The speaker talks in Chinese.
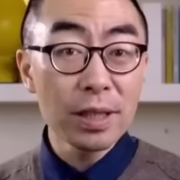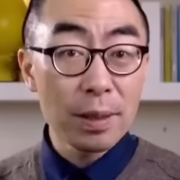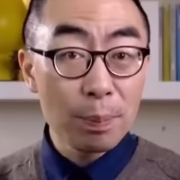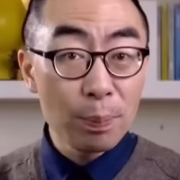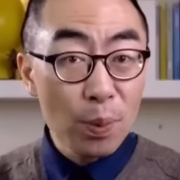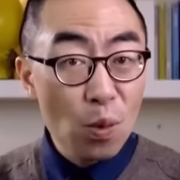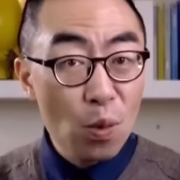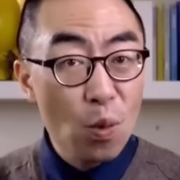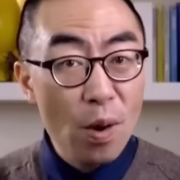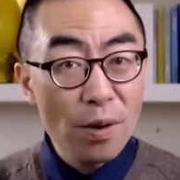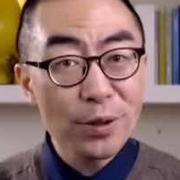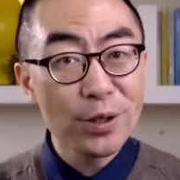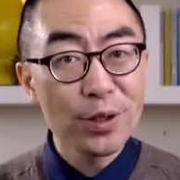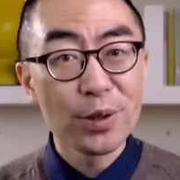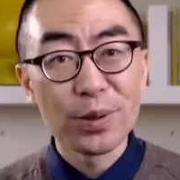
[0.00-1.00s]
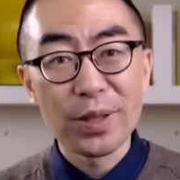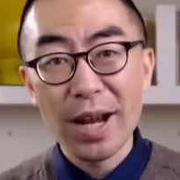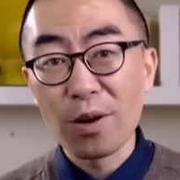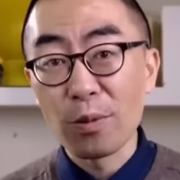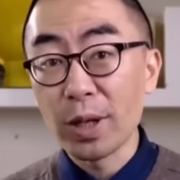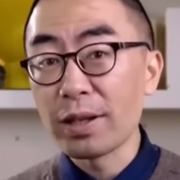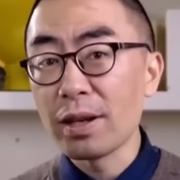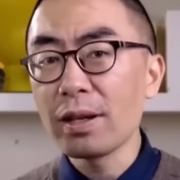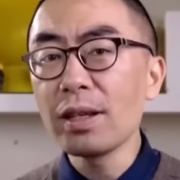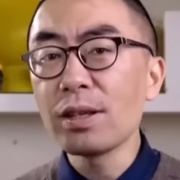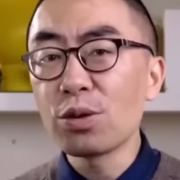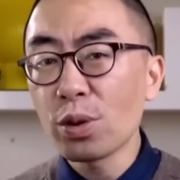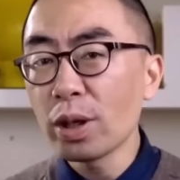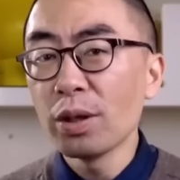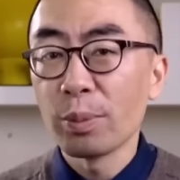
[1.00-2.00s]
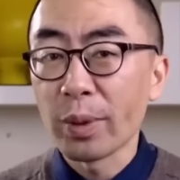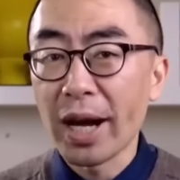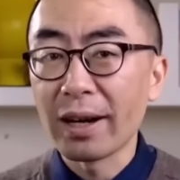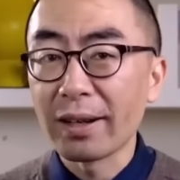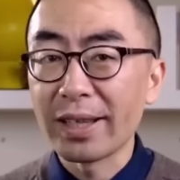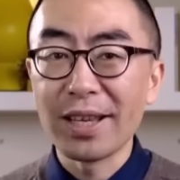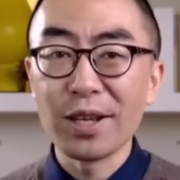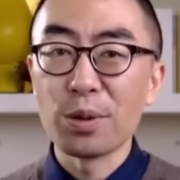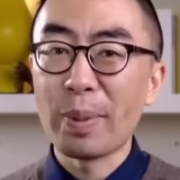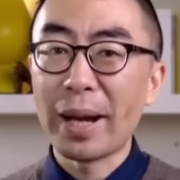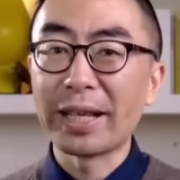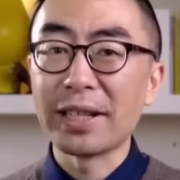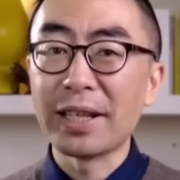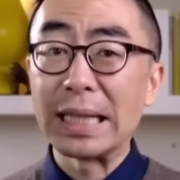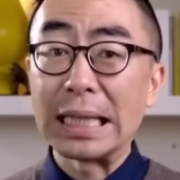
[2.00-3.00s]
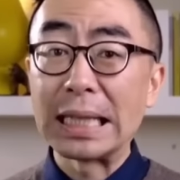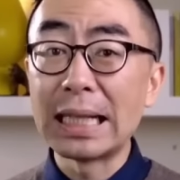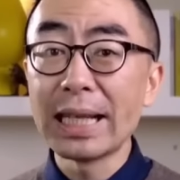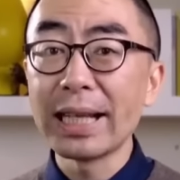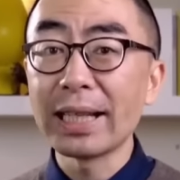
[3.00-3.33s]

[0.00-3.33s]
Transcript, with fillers: 机也不光是有这样围成一圈的模样，也有排成一